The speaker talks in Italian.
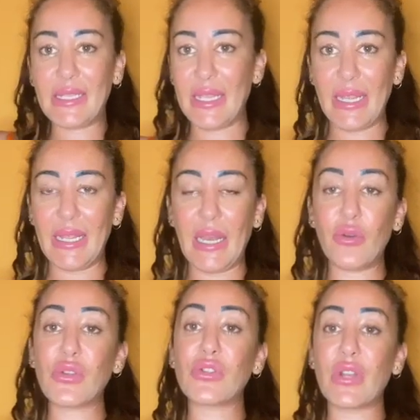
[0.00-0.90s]
che la
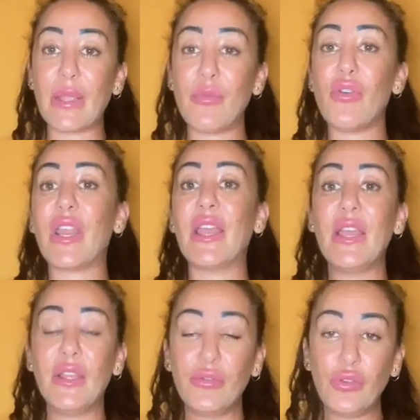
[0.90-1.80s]
loro storia d'amore
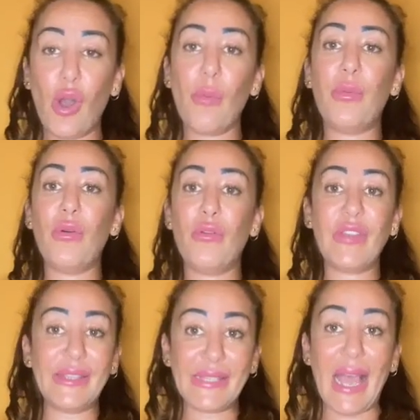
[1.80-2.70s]
dopo
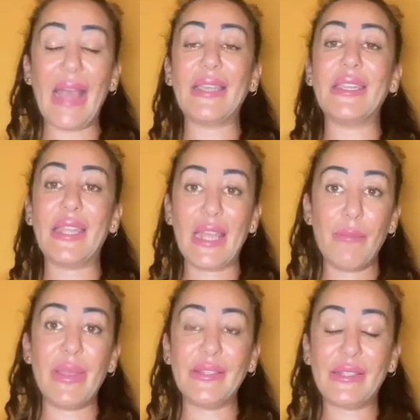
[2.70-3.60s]
20 anni e
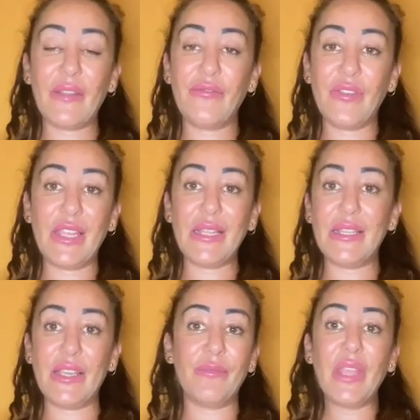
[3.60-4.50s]
ben tre
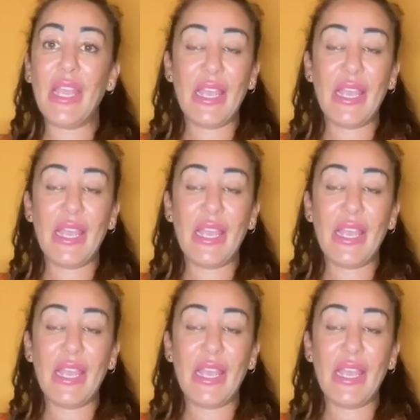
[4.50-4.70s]
figli